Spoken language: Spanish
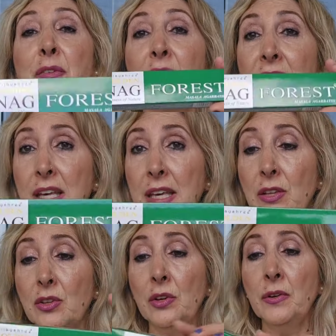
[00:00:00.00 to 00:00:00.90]

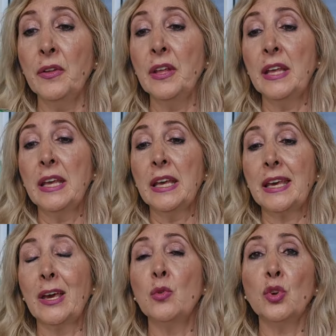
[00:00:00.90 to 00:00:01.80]
fresquito
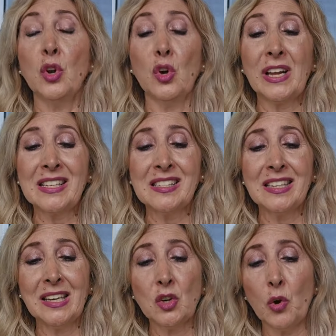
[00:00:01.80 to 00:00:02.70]
que es un olor
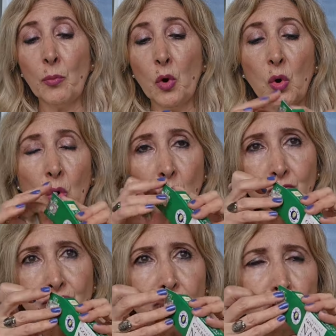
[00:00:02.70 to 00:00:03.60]
así como,
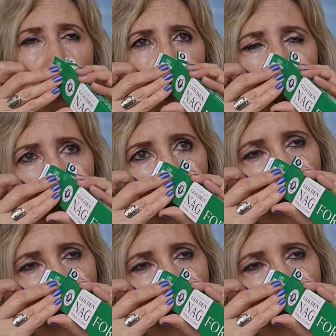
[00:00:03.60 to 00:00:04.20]
no sé,